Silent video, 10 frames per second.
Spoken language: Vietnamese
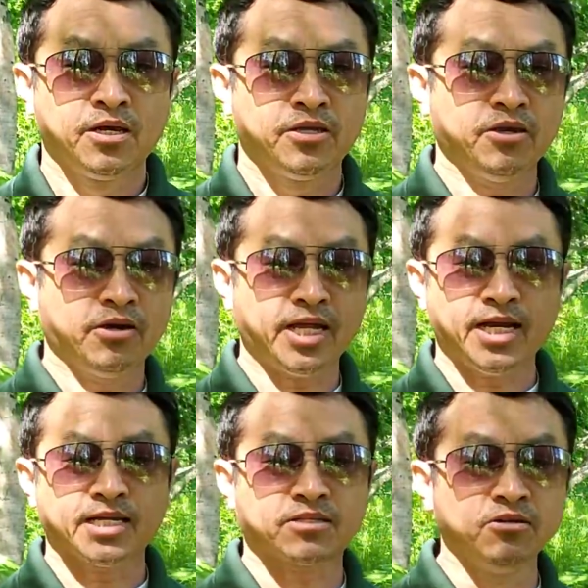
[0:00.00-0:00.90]
giờ này
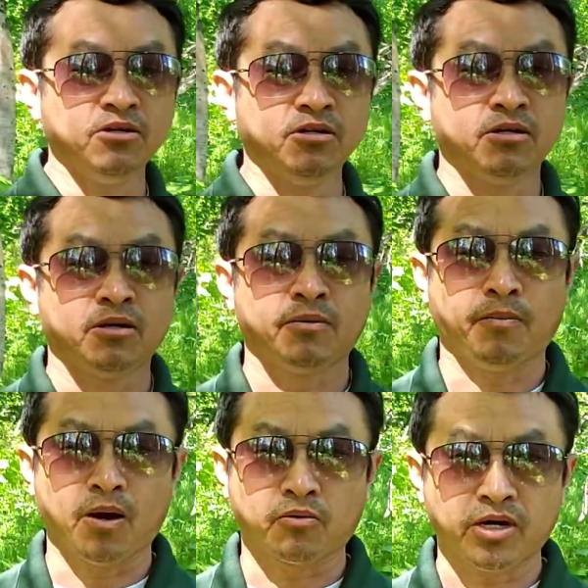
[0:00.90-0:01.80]
lần từ
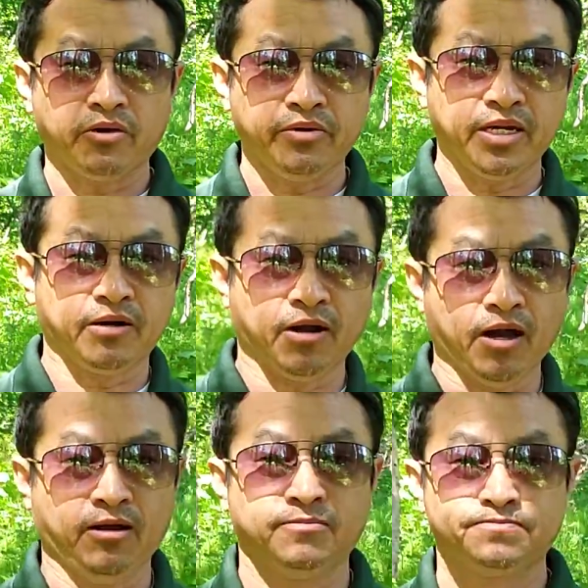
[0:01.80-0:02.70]
bỏ của đại video nó là